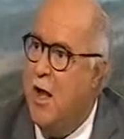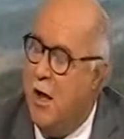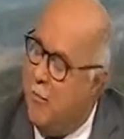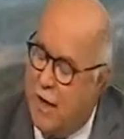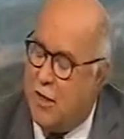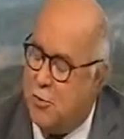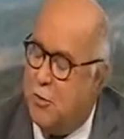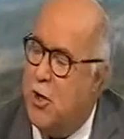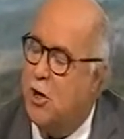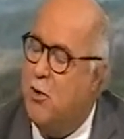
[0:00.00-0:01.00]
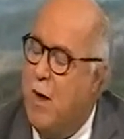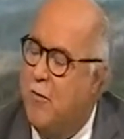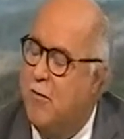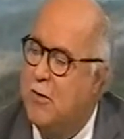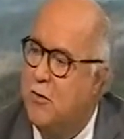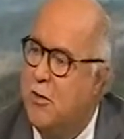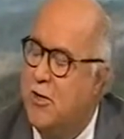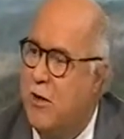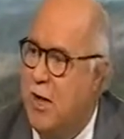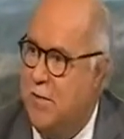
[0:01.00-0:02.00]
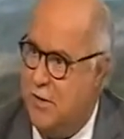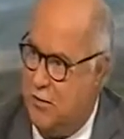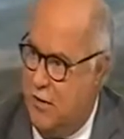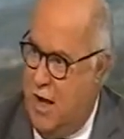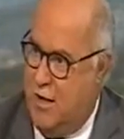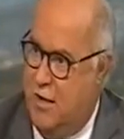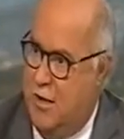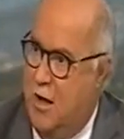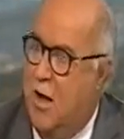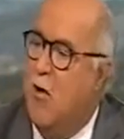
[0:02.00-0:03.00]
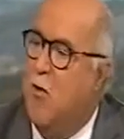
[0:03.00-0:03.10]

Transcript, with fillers: abertas por nós com a aprovação do Ministério da Administração Interna. O